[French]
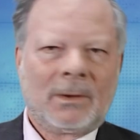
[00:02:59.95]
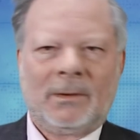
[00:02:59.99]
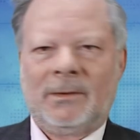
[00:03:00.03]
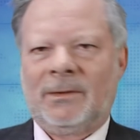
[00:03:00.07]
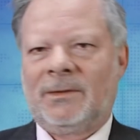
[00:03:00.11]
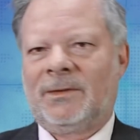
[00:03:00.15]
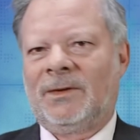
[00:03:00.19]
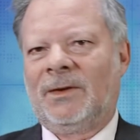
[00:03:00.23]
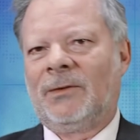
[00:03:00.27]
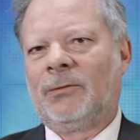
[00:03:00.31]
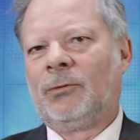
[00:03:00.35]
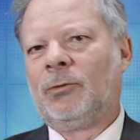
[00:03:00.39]

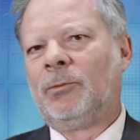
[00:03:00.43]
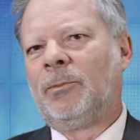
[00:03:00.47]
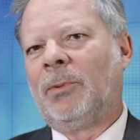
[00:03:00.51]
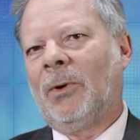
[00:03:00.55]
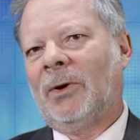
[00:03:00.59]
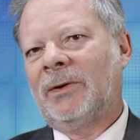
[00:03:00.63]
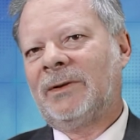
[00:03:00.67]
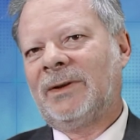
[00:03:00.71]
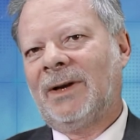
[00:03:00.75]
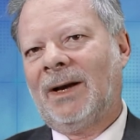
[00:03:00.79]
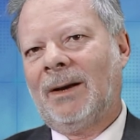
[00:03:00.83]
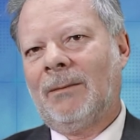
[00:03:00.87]
c'est
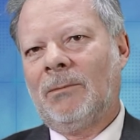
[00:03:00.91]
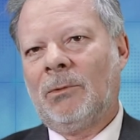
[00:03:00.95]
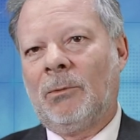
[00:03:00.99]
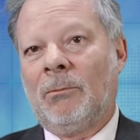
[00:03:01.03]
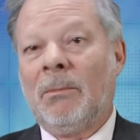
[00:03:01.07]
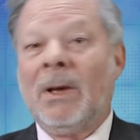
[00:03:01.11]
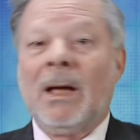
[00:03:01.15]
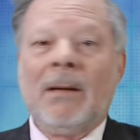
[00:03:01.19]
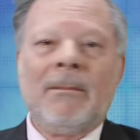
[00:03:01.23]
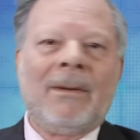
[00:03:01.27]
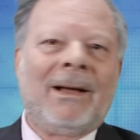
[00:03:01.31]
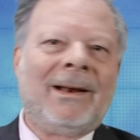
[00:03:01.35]
supportable.
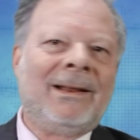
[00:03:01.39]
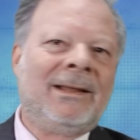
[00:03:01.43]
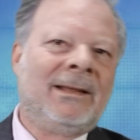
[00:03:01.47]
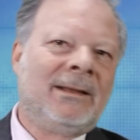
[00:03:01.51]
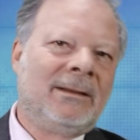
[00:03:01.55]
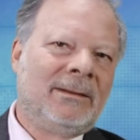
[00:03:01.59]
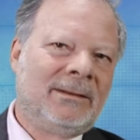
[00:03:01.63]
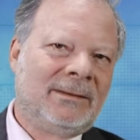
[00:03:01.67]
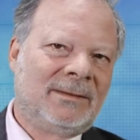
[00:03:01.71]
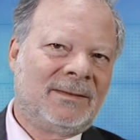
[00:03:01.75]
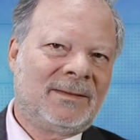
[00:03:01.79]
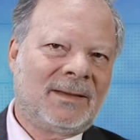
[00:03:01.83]
Même,
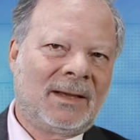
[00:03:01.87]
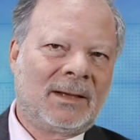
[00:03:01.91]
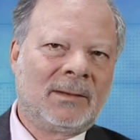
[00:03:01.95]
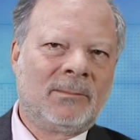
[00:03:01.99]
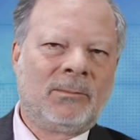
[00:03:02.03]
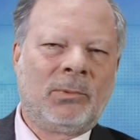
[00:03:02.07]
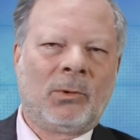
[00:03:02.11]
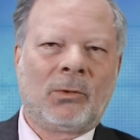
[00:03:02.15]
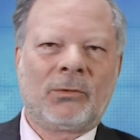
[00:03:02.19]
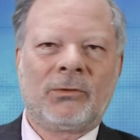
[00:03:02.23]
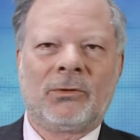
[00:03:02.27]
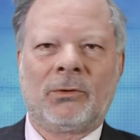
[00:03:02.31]
allez,
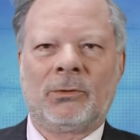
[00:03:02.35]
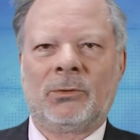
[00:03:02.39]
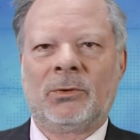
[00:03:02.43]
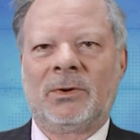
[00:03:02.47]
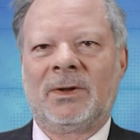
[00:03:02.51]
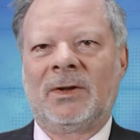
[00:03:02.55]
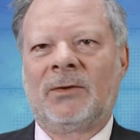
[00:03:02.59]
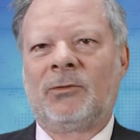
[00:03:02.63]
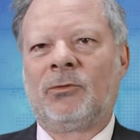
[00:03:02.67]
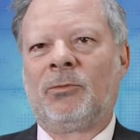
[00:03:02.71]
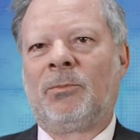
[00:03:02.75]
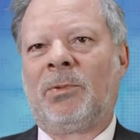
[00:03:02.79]
5% de
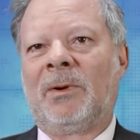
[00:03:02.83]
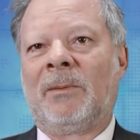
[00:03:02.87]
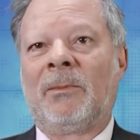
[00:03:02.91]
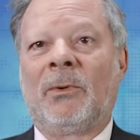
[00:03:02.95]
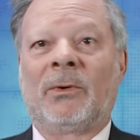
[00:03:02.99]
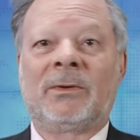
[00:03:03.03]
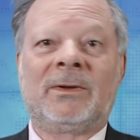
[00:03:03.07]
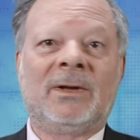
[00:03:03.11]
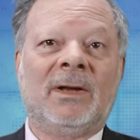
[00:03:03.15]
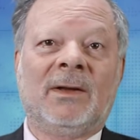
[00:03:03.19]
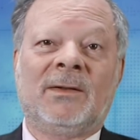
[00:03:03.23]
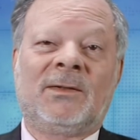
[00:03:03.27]
dette
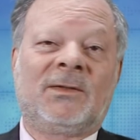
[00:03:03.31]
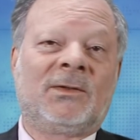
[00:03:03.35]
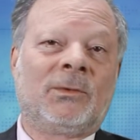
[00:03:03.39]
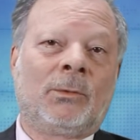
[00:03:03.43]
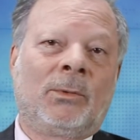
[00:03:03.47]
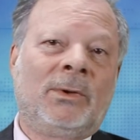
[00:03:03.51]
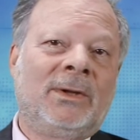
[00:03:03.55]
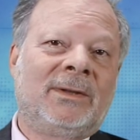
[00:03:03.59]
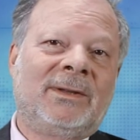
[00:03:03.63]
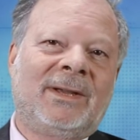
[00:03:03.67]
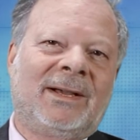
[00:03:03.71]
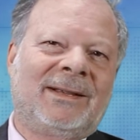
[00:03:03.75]
supplémentaire, si
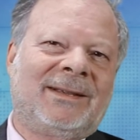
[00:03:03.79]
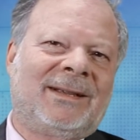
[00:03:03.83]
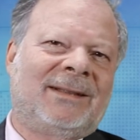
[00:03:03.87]
on est à